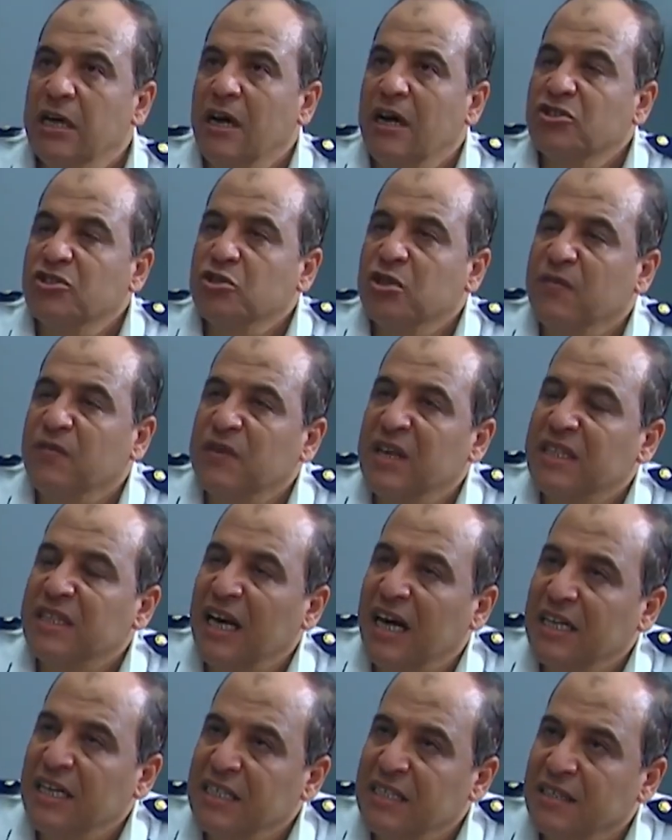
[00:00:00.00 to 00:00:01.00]
اشرف ده
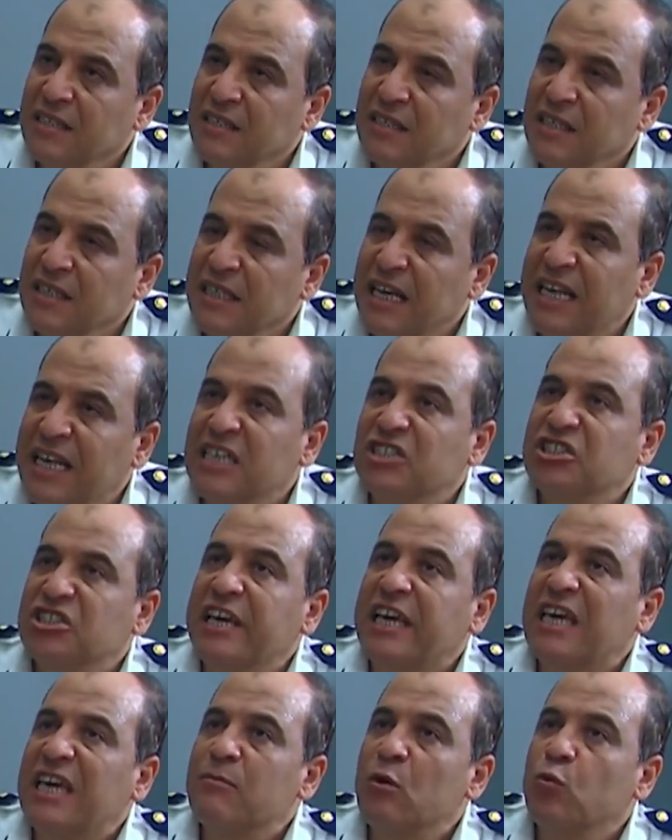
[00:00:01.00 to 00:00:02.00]
تحقيق يعني
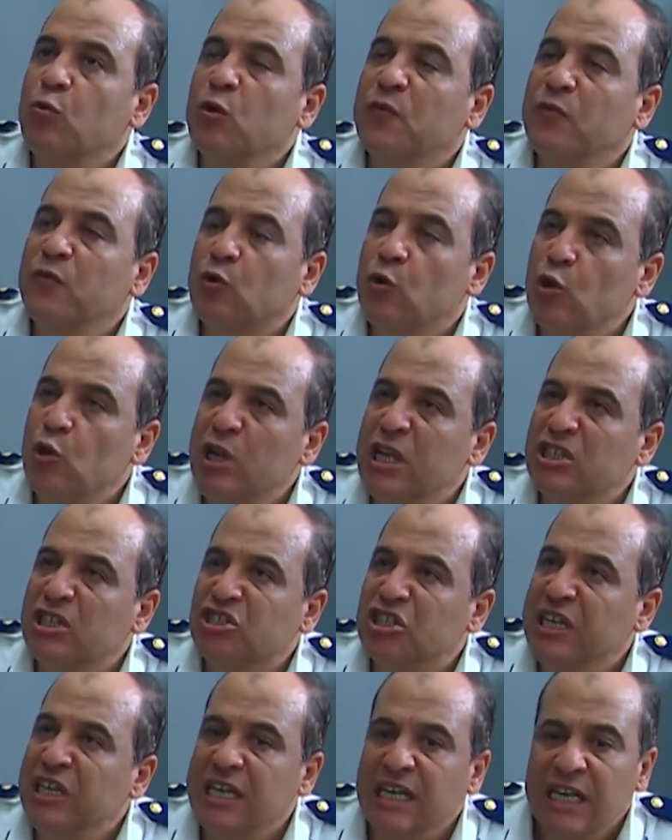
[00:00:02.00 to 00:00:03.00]
الشك موجود في كل
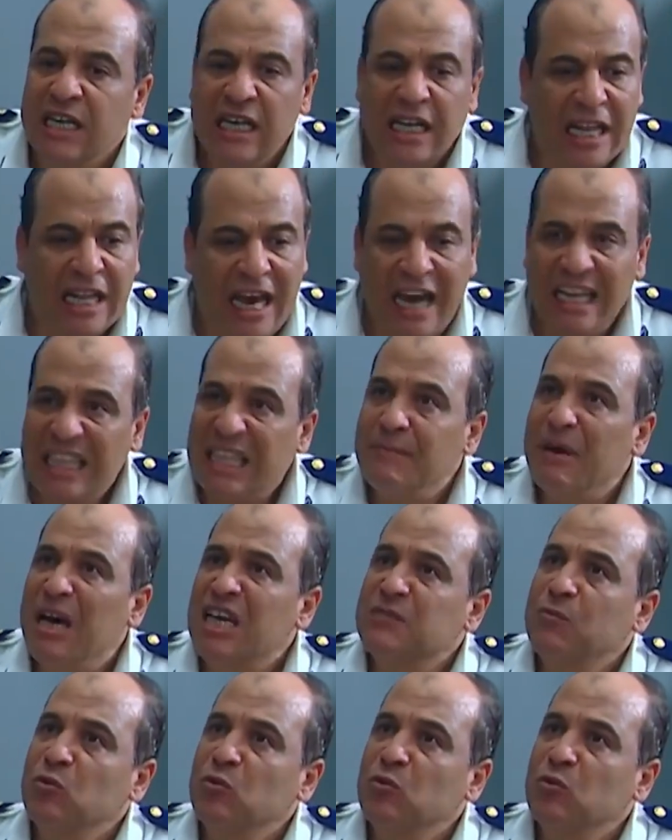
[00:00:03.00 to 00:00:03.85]
شيء لحد ما يثبت